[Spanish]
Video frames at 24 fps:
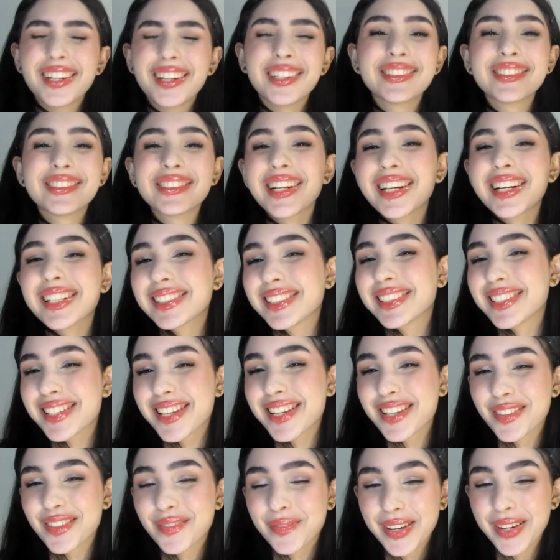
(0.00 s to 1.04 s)
una
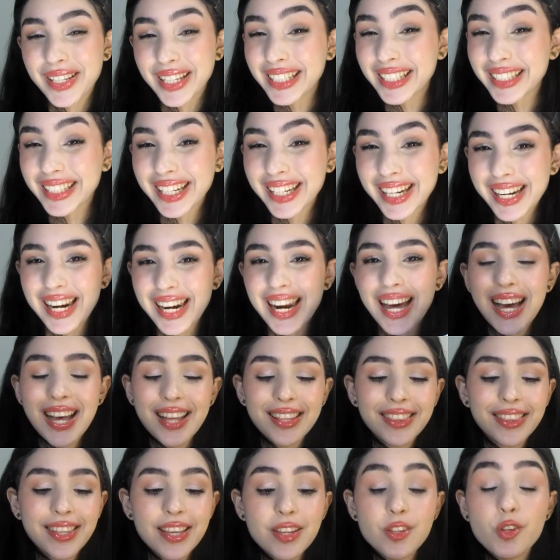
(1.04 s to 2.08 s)
sensación bastante
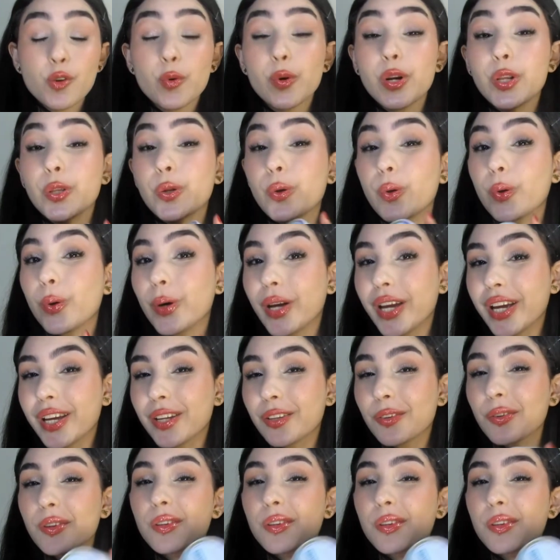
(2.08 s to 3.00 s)
relajante, sobre todo esto,